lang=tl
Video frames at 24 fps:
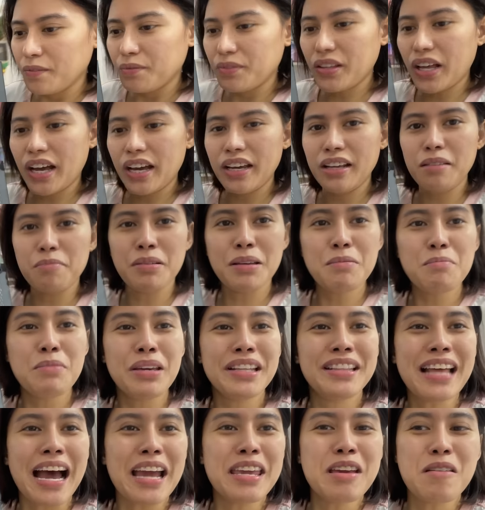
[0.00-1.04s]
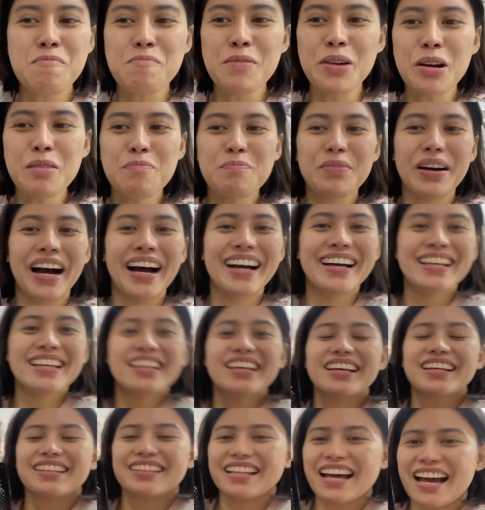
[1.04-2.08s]
Dahil, may, may diaper pa.
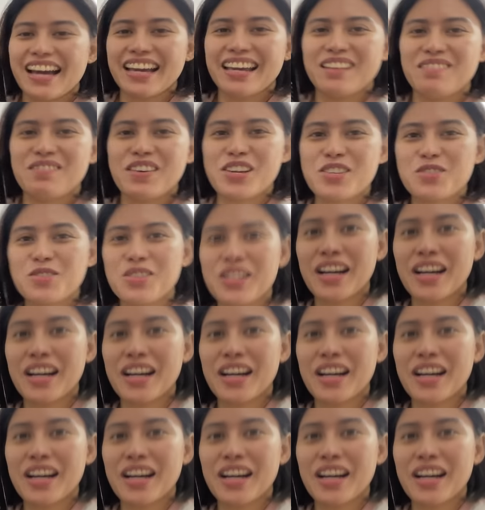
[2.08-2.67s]
Dahil medyo